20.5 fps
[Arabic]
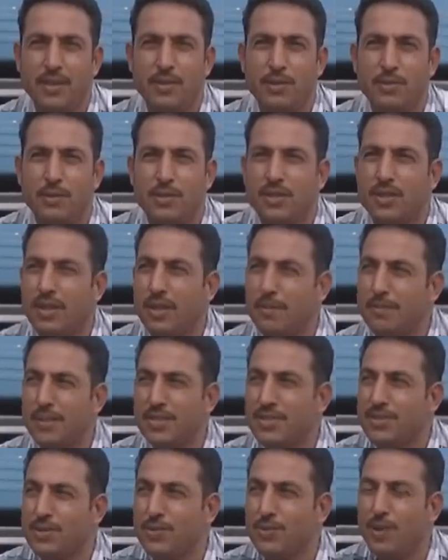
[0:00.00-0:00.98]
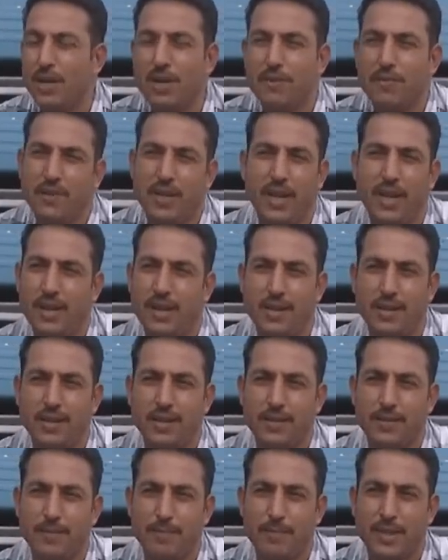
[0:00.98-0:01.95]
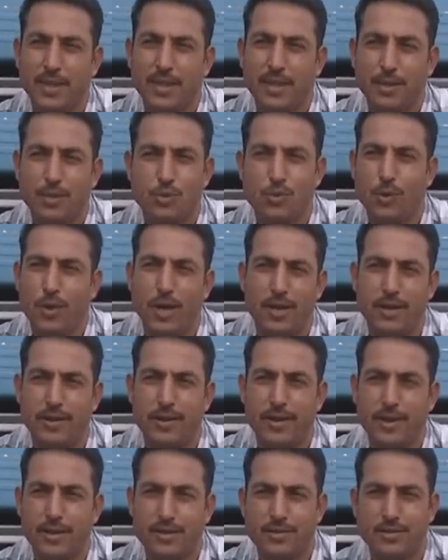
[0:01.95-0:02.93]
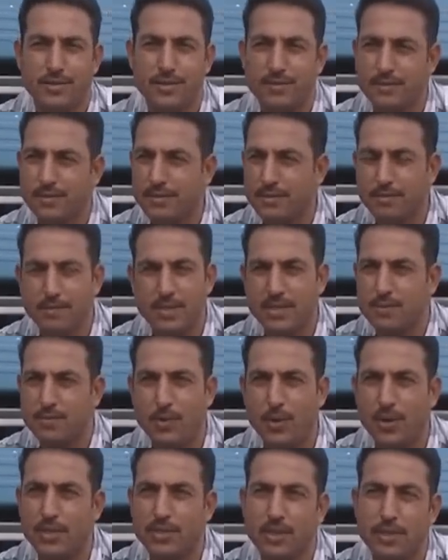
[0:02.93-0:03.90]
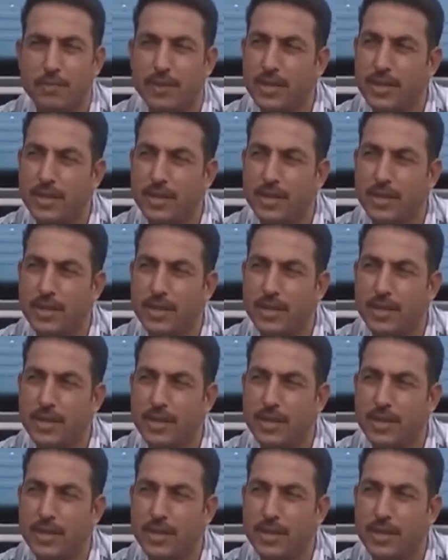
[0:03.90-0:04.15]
انه مثلا بس انه اكفي حالي سؤال الناس بس مو اكثر